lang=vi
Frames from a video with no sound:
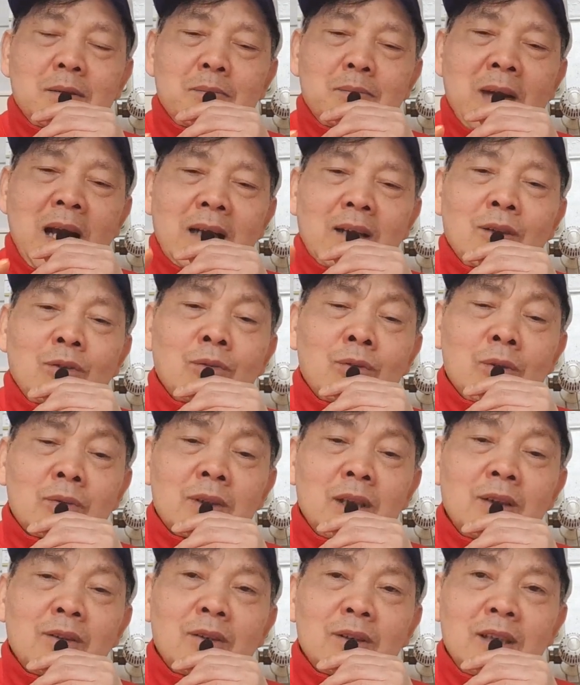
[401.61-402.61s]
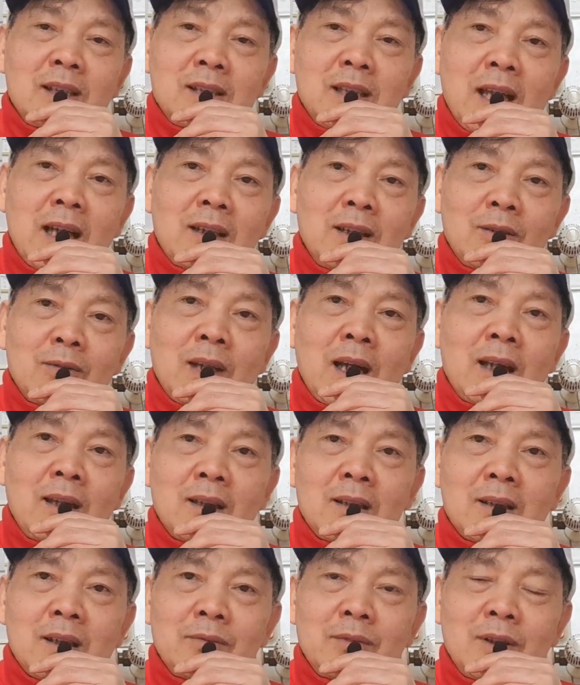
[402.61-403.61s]
bạn lưu Thục trinh có chia sẻ điều
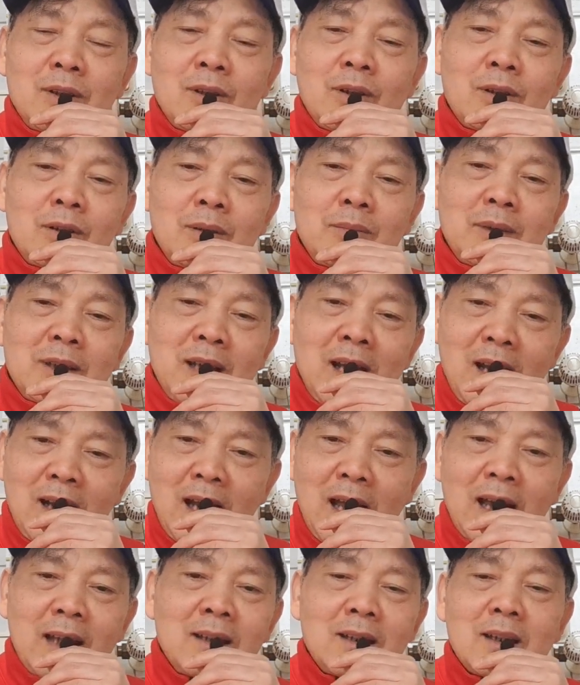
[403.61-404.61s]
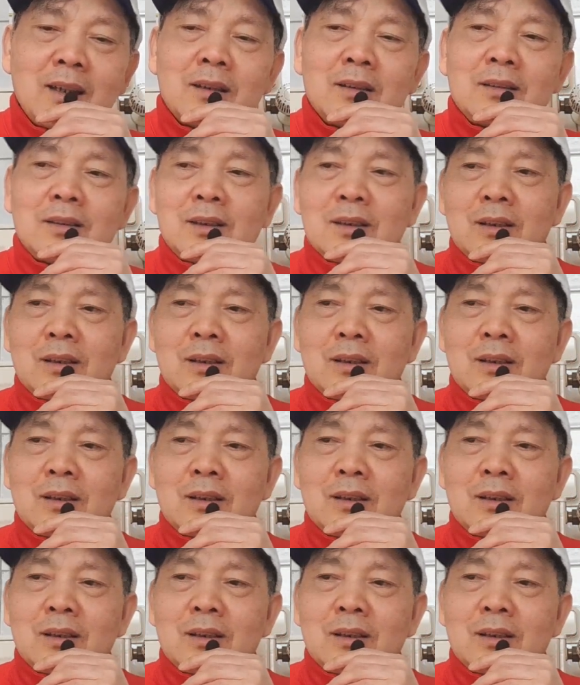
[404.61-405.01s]
này trên video để mình để lại ha